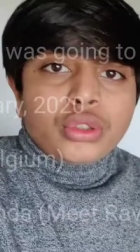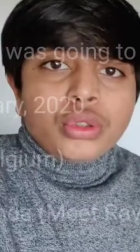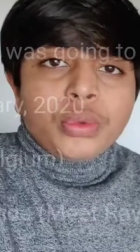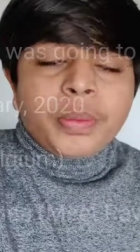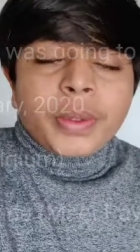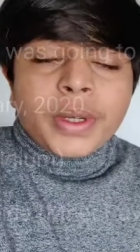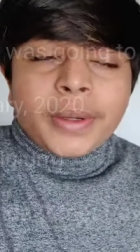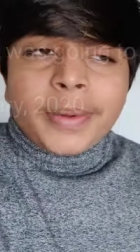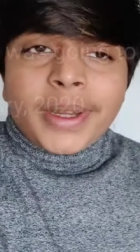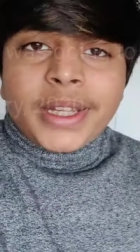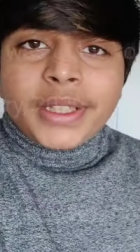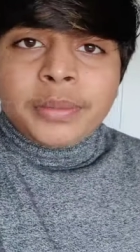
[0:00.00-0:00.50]

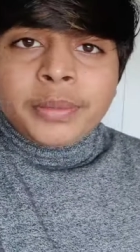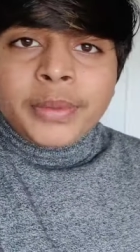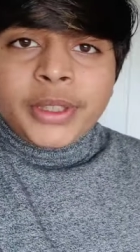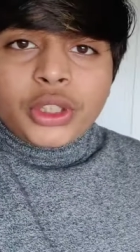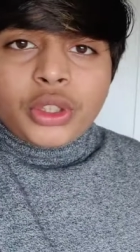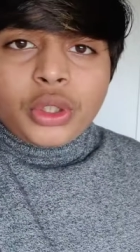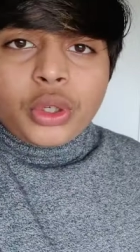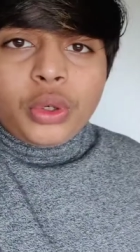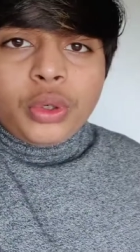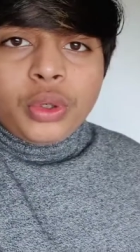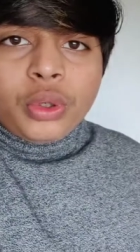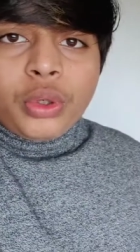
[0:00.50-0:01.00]
सुप्रभात
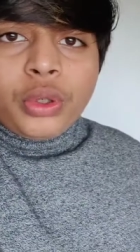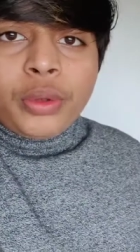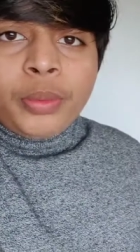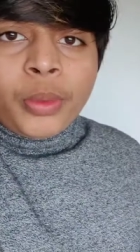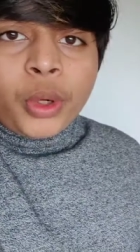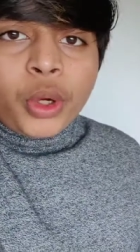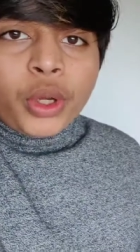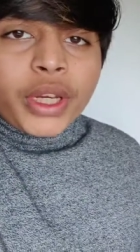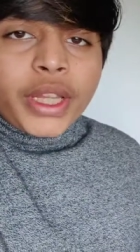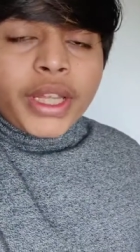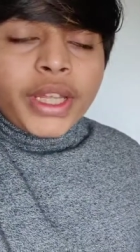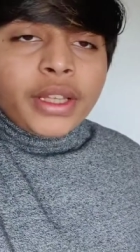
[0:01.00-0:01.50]
मित्रों गुड
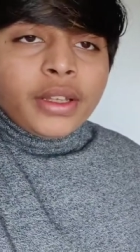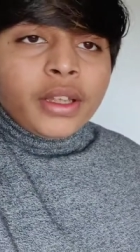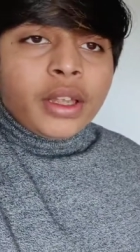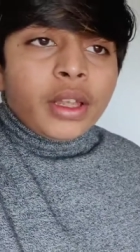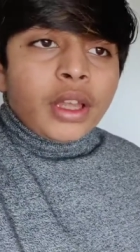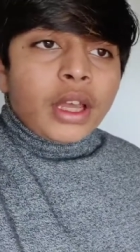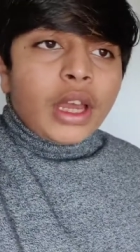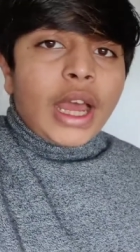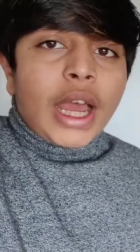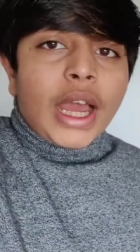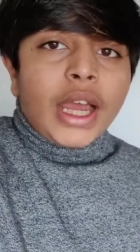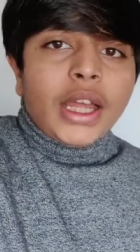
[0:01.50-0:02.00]
मॉर्निंग
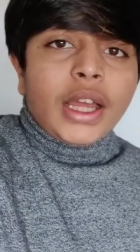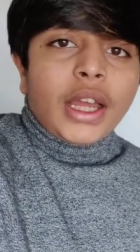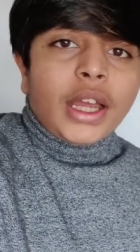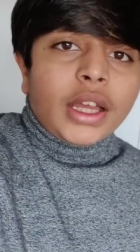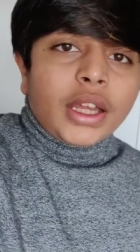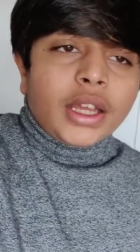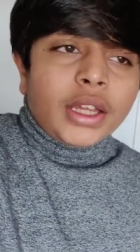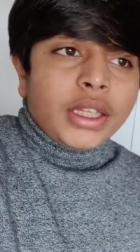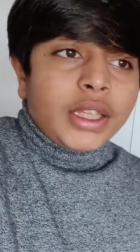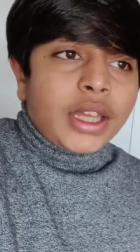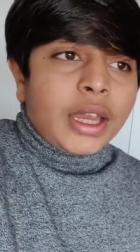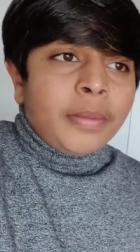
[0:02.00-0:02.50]

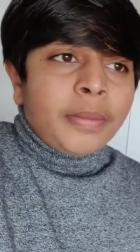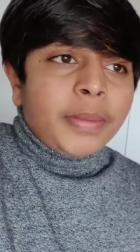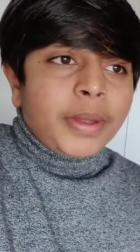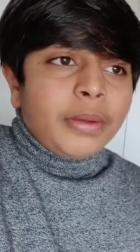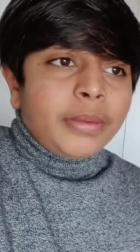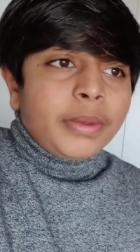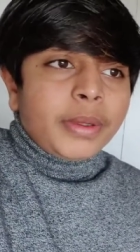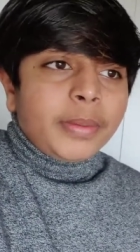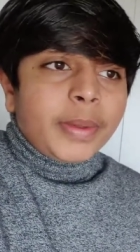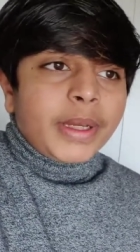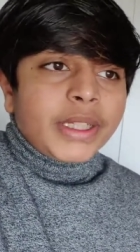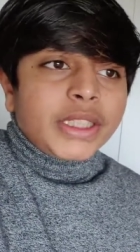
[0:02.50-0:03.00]
यहाँ पे
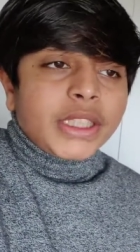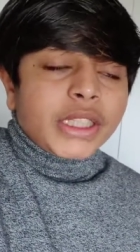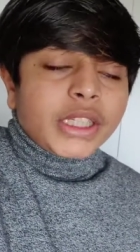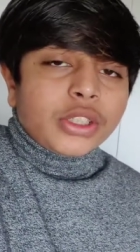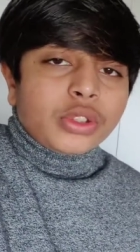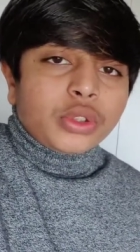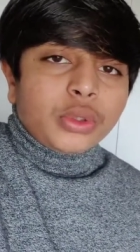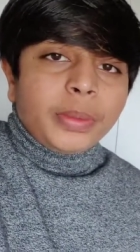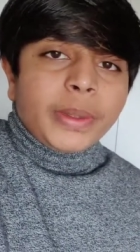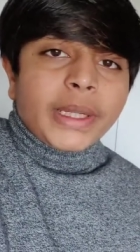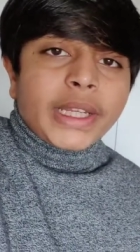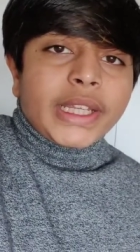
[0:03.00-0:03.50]
अभी बजे
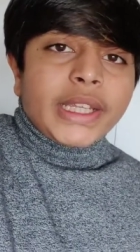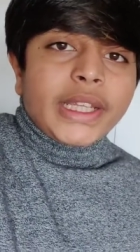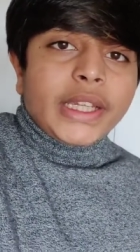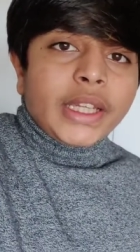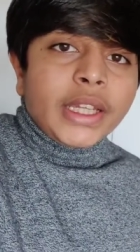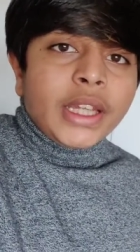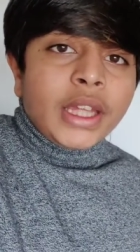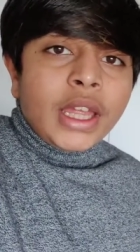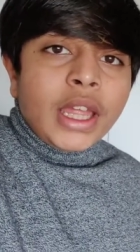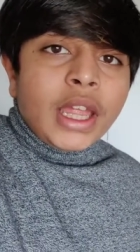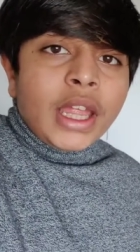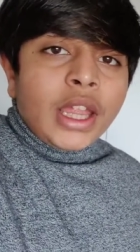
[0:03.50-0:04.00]
हैं सुबह के
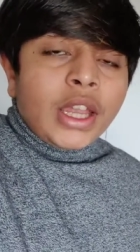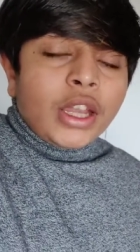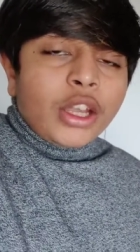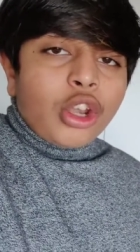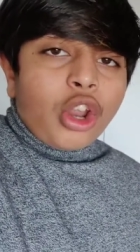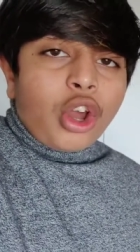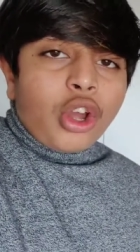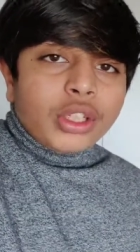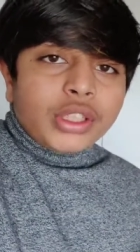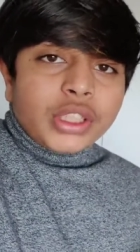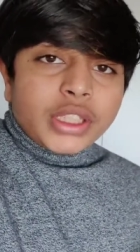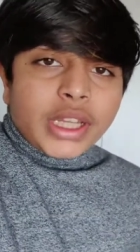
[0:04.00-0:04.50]

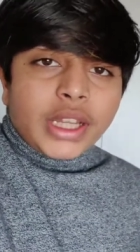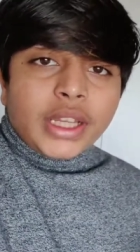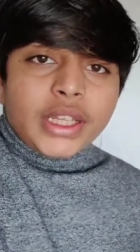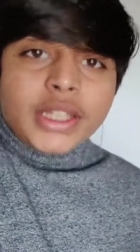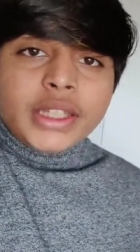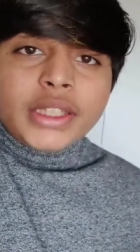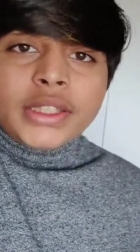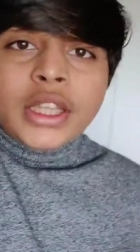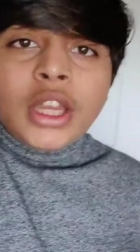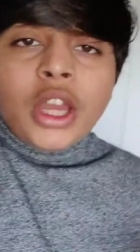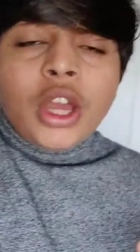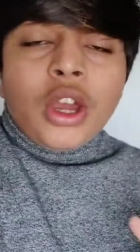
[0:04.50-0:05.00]
नौ
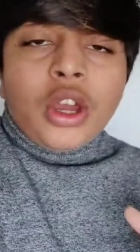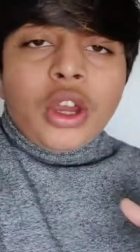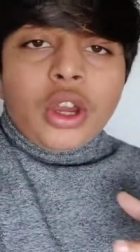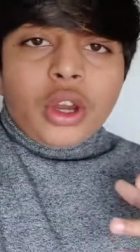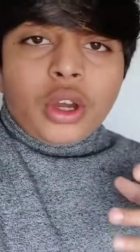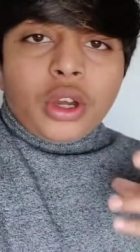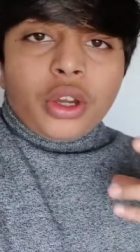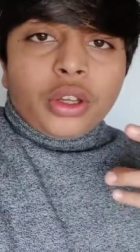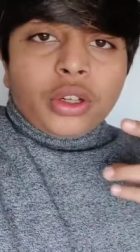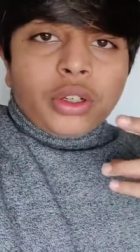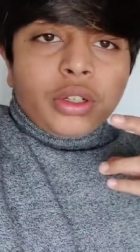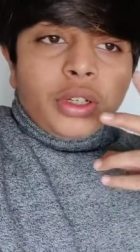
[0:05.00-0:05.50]
चालीस
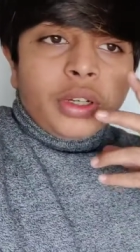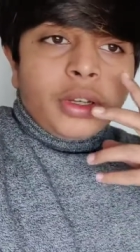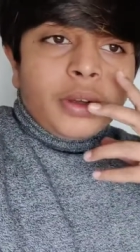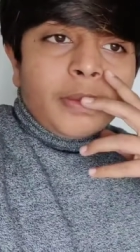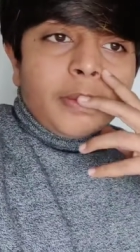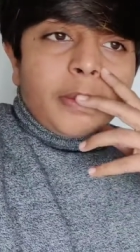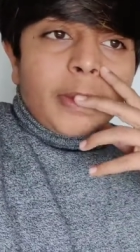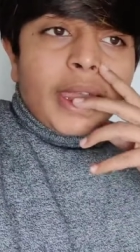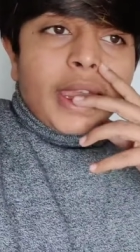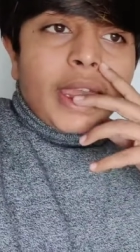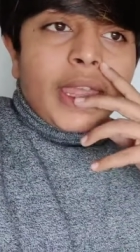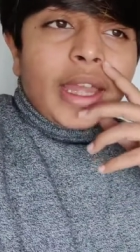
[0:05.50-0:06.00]
और
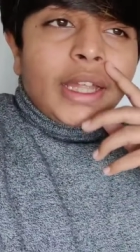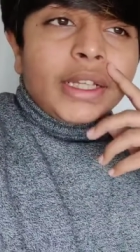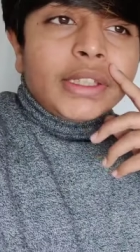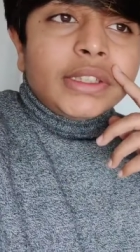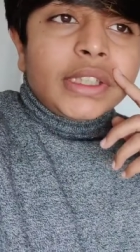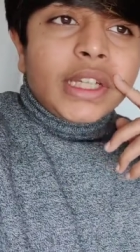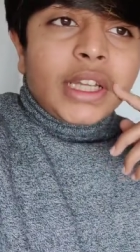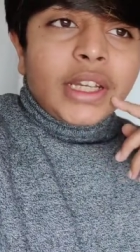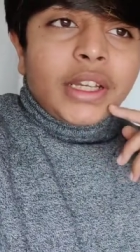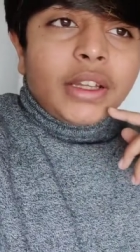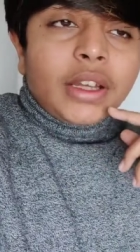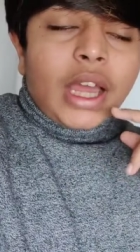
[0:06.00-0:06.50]
मैं
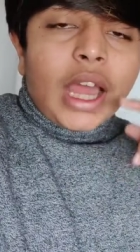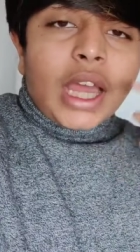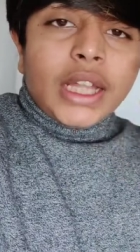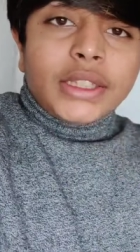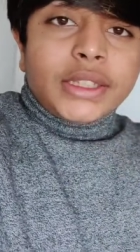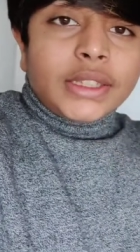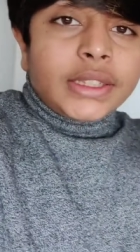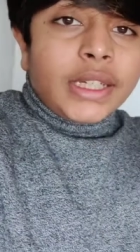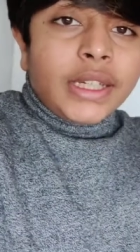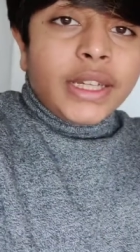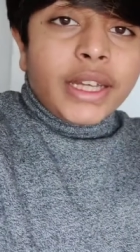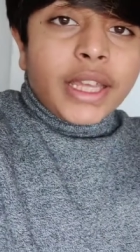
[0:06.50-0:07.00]
आज जाने
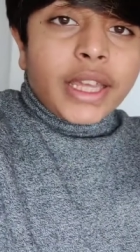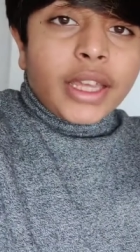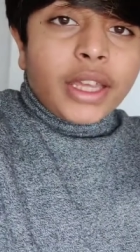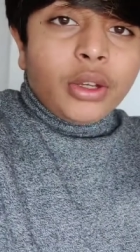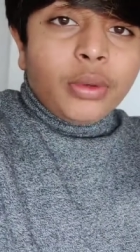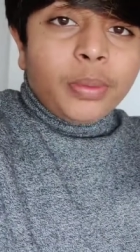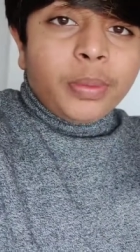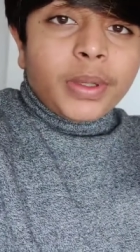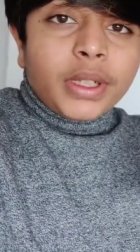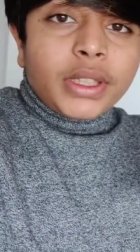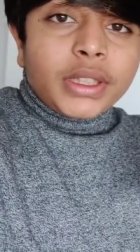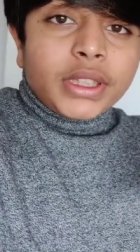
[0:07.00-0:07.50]
आज संडे
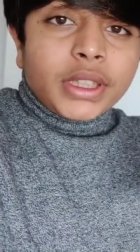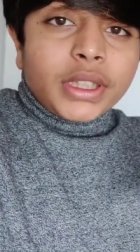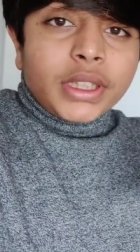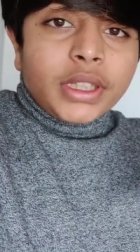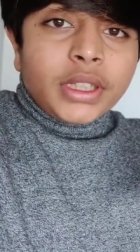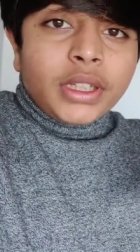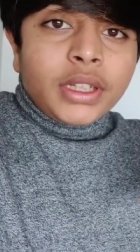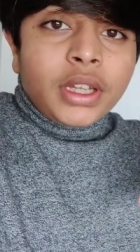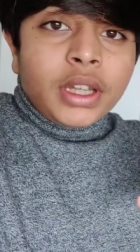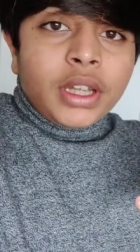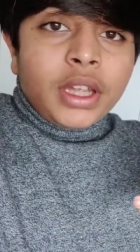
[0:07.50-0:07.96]
है ऊपर से